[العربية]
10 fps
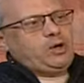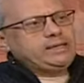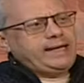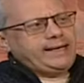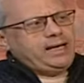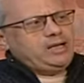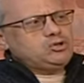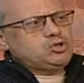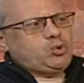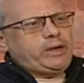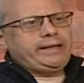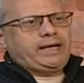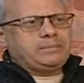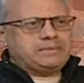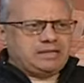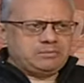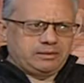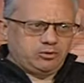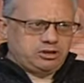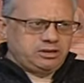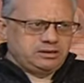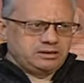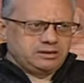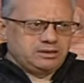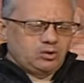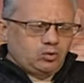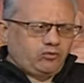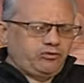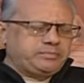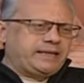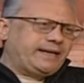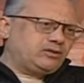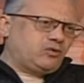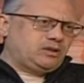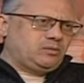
واخدها جيري لويس شويه عبد السلام النابلسي آه. وفي بدايات فؤاد